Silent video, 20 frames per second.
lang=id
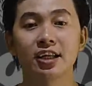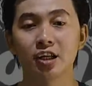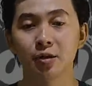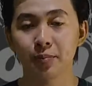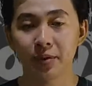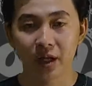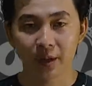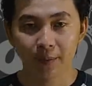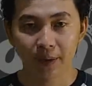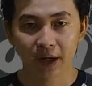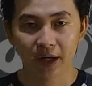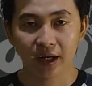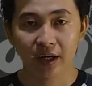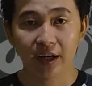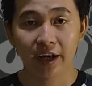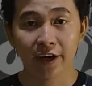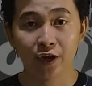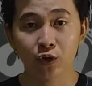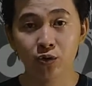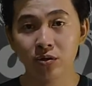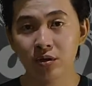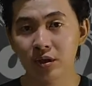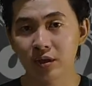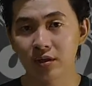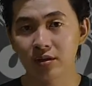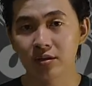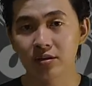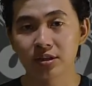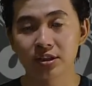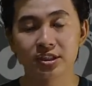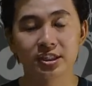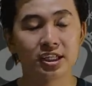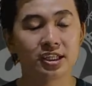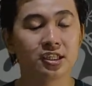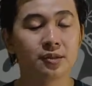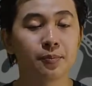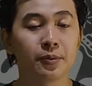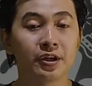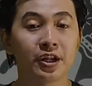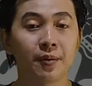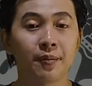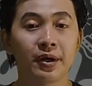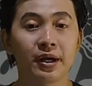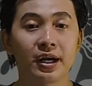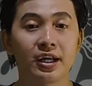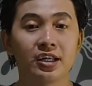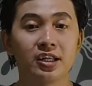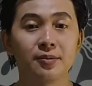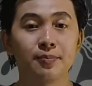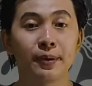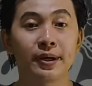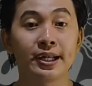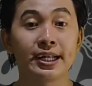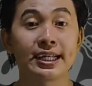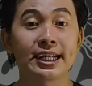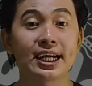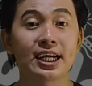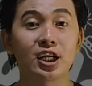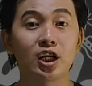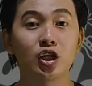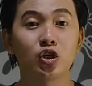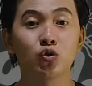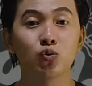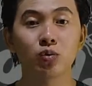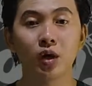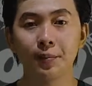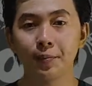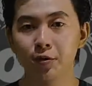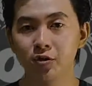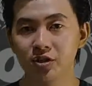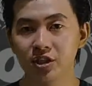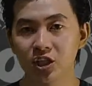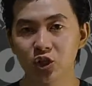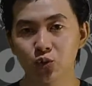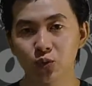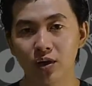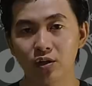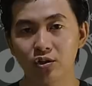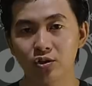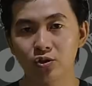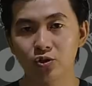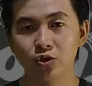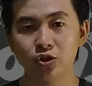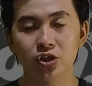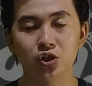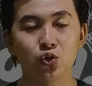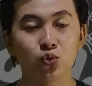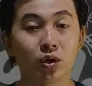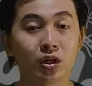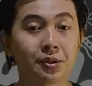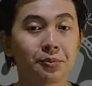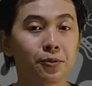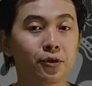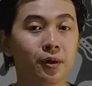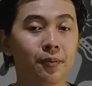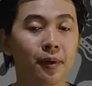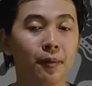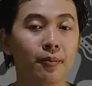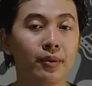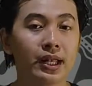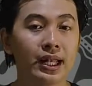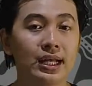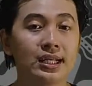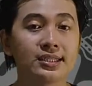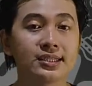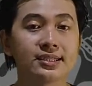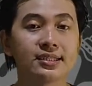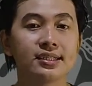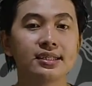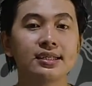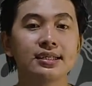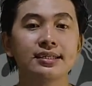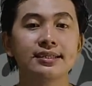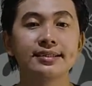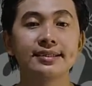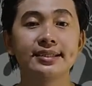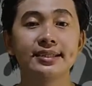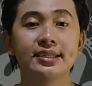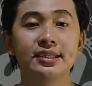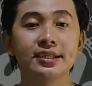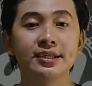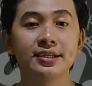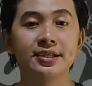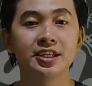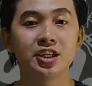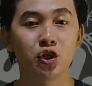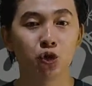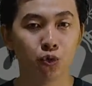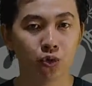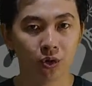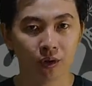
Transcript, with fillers: dari penampakan kartungger terjadi pertama kali pada tanggal 21 Agustus 2018 di New